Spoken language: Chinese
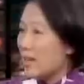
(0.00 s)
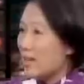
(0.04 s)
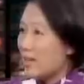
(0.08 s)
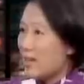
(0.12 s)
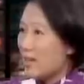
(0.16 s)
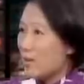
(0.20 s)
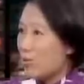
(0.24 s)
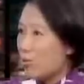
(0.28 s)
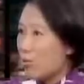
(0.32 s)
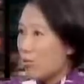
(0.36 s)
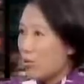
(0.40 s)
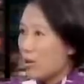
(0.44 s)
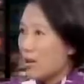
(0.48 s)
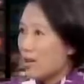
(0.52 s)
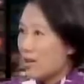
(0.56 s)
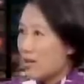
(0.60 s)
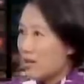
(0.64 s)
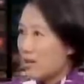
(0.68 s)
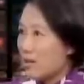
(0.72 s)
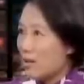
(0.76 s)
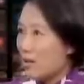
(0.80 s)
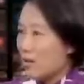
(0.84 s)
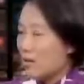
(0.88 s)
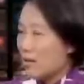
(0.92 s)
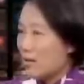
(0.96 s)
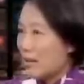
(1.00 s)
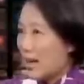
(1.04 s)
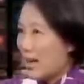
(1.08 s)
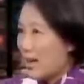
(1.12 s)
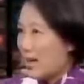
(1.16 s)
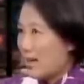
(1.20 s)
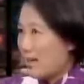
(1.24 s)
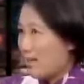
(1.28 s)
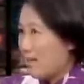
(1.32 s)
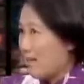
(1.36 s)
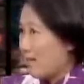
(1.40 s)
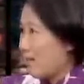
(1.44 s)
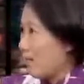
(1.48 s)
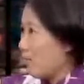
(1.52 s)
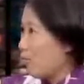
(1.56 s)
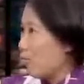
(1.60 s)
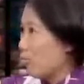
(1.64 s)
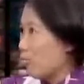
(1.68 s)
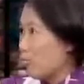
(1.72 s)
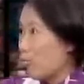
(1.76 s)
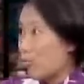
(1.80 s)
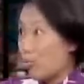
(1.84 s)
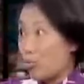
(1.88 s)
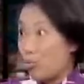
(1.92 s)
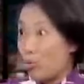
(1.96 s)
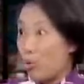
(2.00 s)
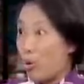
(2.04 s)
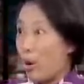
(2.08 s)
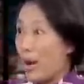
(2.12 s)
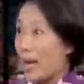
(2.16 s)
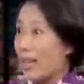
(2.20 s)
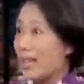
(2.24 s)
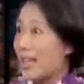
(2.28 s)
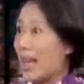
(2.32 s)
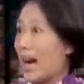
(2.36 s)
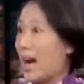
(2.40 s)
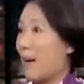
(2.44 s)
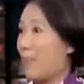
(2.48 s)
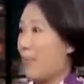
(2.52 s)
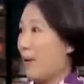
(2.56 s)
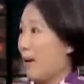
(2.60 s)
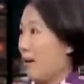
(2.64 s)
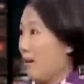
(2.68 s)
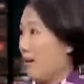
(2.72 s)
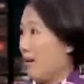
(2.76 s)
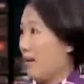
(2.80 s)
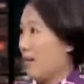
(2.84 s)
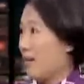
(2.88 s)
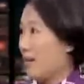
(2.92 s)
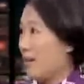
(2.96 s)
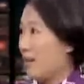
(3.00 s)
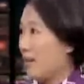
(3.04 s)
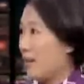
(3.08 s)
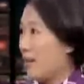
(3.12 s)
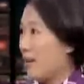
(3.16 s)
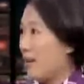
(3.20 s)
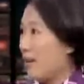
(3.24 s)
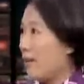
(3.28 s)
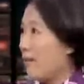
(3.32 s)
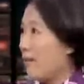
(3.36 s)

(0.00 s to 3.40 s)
那些做了之后，他数据全达标了。嗯，